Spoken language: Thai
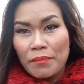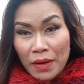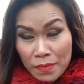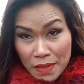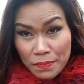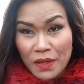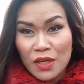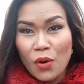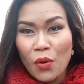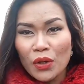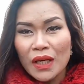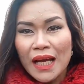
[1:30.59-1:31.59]
มันมีประโย
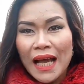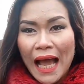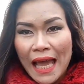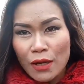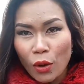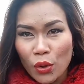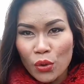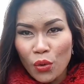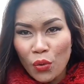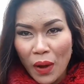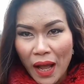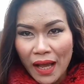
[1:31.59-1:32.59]
ชน์ ให้คุณ
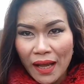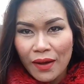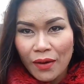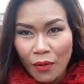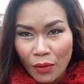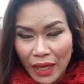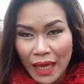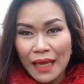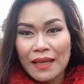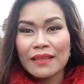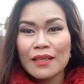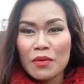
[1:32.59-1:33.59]
รู้ว่า โอเค
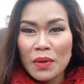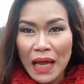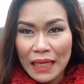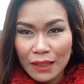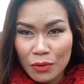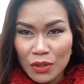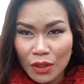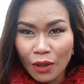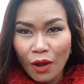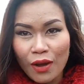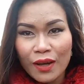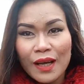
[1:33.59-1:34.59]
ถึงเวลาที่คุณจะ
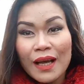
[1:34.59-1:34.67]
ต้อง